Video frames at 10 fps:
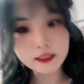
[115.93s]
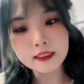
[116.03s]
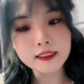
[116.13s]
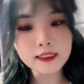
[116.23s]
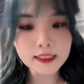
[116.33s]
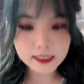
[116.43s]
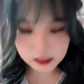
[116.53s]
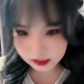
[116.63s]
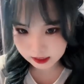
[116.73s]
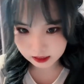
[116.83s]
谢谢一
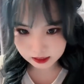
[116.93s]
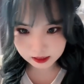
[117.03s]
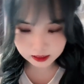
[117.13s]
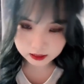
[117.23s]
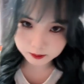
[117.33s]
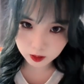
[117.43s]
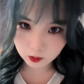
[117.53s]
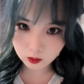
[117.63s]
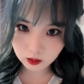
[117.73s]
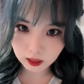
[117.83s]
只小蜻蜓的玫
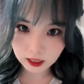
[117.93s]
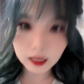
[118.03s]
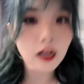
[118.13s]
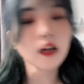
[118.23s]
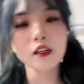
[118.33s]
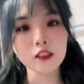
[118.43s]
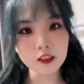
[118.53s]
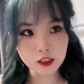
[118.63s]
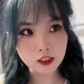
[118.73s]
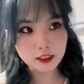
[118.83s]
瑰花，
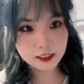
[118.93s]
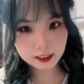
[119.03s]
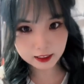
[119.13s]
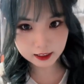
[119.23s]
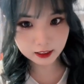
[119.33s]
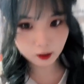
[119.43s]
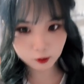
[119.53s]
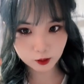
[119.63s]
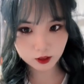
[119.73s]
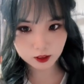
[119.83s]
只欠见老
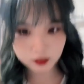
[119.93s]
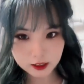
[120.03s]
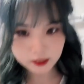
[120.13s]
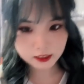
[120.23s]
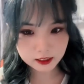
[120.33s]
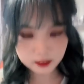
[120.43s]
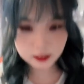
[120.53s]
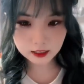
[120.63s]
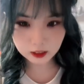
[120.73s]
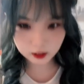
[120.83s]
婆了。大
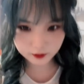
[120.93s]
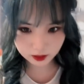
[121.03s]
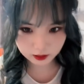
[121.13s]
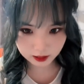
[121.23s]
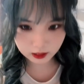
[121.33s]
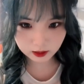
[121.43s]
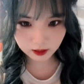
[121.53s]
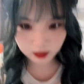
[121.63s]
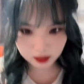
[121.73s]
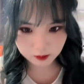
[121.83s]
家机车翻天 X
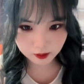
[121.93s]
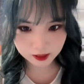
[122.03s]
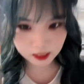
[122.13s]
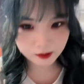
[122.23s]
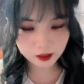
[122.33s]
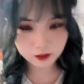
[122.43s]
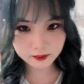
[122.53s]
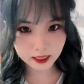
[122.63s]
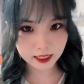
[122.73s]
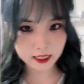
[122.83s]
Y 给朋友上荧光
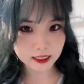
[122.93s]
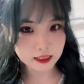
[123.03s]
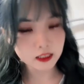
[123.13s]
盘，